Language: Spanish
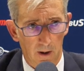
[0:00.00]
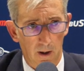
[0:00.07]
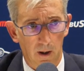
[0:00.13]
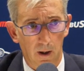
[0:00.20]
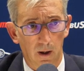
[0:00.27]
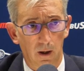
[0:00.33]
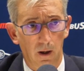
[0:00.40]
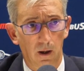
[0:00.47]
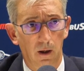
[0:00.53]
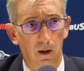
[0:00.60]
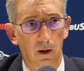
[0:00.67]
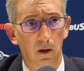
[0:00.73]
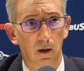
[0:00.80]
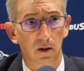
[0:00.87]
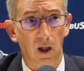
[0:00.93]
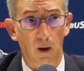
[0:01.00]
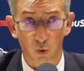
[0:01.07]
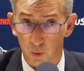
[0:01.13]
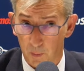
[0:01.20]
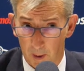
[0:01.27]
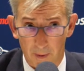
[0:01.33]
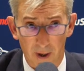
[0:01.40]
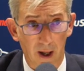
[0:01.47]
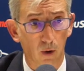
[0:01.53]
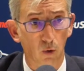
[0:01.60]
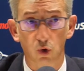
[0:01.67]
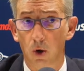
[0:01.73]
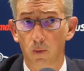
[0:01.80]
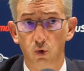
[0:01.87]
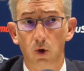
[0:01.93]
eh, estábamos
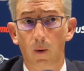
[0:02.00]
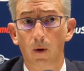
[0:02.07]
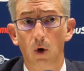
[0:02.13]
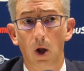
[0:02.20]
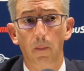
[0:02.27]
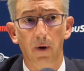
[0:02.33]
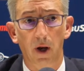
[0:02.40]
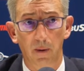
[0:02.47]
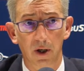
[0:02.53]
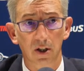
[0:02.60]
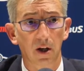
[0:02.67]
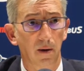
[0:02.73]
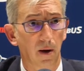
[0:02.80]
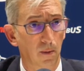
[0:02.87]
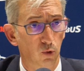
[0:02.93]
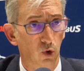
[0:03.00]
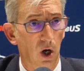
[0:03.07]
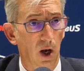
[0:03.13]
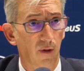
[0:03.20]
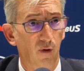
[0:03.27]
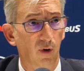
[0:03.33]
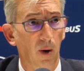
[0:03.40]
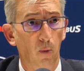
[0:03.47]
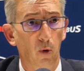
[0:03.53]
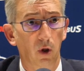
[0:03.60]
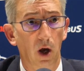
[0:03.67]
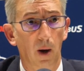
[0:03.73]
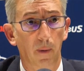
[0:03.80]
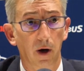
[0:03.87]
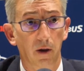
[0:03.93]
preparados, lo hemos jugado en la previa, sabíamos que la zona
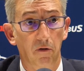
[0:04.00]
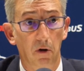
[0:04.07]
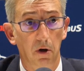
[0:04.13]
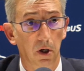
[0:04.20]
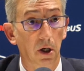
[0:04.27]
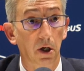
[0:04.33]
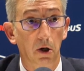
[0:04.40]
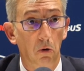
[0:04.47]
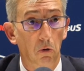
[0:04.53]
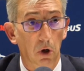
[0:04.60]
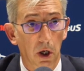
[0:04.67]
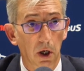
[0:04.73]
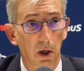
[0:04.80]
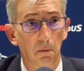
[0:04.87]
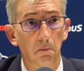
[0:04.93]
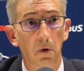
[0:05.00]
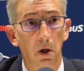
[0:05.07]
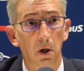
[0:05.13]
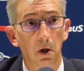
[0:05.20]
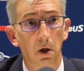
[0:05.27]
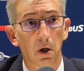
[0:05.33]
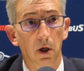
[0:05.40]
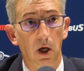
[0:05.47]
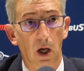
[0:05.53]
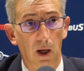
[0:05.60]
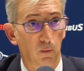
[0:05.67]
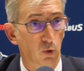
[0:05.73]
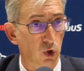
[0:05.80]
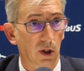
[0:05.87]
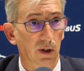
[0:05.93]
podía aparecer y creo que, que la
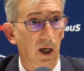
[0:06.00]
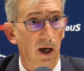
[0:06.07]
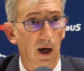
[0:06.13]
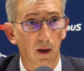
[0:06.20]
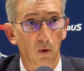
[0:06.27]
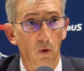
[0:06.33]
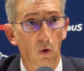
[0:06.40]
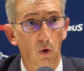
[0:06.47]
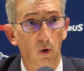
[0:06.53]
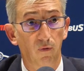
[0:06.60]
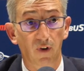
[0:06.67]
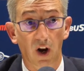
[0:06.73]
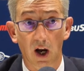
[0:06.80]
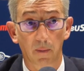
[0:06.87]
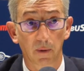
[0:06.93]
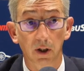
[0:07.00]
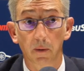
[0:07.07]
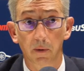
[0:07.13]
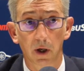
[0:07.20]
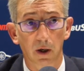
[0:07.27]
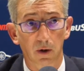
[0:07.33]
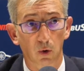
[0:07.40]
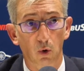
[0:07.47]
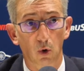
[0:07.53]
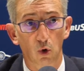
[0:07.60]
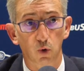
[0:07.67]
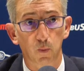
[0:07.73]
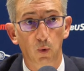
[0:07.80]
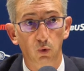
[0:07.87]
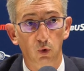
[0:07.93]
hemos atacado francamente bien. Creo que
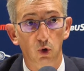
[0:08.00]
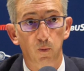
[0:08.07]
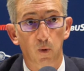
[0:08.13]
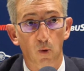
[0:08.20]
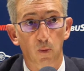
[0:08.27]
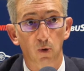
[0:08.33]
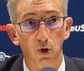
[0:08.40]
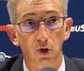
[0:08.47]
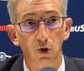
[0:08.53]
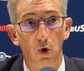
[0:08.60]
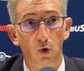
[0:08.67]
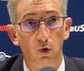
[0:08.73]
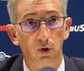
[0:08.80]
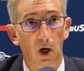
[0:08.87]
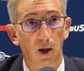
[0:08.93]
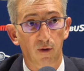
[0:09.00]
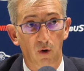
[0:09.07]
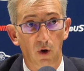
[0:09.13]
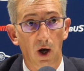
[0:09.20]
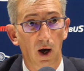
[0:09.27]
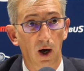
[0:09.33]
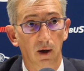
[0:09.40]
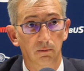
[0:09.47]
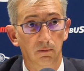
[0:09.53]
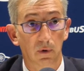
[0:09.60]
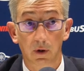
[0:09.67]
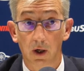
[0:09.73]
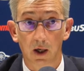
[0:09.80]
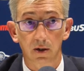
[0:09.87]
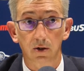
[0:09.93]
los puntos por posesión contra la zona
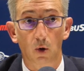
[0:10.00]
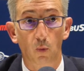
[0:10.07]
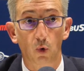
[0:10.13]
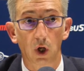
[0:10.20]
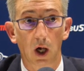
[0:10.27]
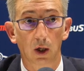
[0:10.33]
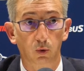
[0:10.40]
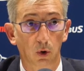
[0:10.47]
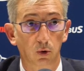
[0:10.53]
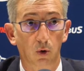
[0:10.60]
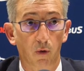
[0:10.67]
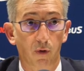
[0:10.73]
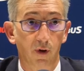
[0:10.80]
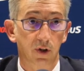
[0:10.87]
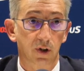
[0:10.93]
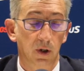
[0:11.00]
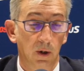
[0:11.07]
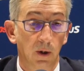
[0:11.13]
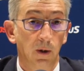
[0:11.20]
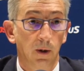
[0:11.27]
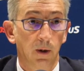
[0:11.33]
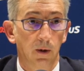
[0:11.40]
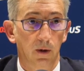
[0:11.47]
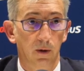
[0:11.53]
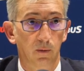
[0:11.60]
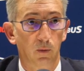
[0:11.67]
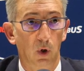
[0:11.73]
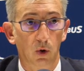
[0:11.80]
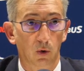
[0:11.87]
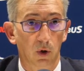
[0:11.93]
han, estado muy alto. Entonces,
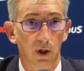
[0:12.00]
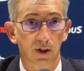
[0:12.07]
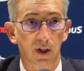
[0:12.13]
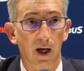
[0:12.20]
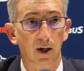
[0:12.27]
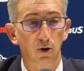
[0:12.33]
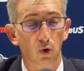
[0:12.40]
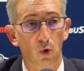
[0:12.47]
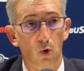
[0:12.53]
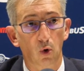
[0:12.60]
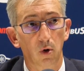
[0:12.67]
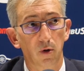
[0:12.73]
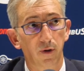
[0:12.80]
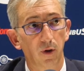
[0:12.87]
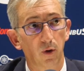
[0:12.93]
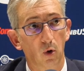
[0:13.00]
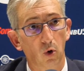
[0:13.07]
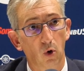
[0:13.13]
bueno, en este caso no coincido